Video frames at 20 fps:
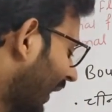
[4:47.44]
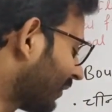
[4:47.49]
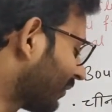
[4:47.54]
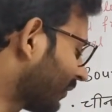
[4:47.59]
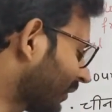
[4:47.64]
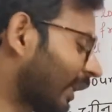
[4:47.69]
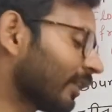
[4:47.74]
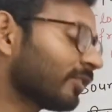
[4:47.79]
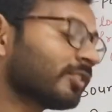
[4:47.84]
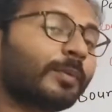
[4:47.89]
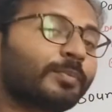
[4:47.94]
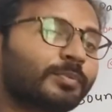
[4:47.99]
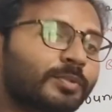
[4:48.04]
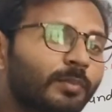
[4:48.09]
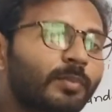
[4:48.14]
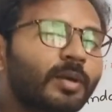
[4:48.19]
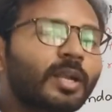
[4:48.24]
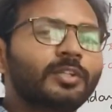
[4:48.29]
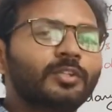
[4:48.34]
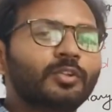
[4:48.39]
यहाँ का
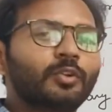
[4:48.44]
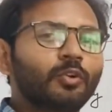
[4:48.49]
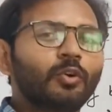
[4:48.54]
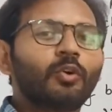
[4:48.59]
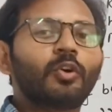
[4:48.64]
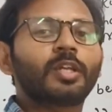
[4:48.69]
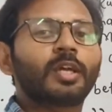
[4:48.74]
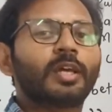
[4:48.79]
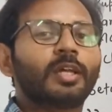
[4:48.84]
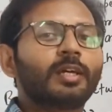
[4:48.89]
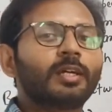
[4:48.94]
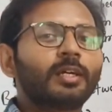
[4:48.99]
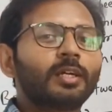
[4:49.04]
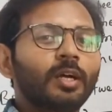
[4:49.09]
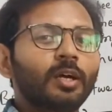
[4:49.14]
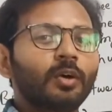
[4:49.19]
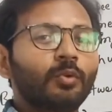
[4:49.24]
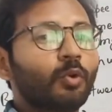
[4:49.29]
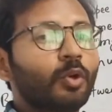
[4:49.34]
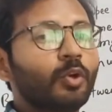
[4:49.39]
सबसे बड़ा जो नोट है ना
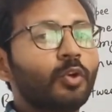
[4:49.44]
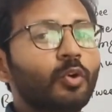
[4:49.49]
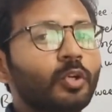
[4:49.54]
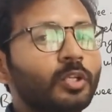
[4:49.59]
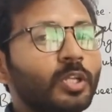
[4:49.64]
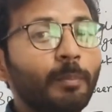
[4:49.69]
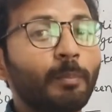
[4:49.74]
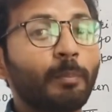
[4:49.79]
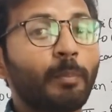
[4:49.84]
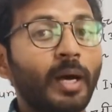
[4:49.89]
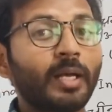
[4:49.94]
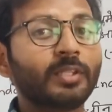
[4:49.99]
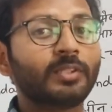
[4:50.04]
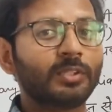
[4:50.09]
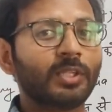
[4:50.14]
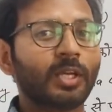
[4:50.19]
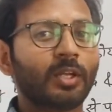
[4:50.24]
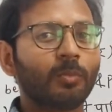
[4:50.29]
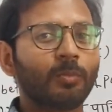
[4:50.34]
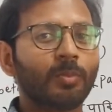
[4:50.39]
वो नोट है
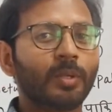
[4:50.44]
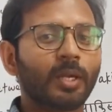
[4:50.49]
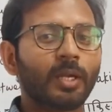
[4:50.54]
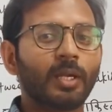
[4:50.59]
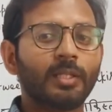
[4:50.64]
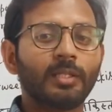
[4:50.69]
पाँच हज़ार रुपया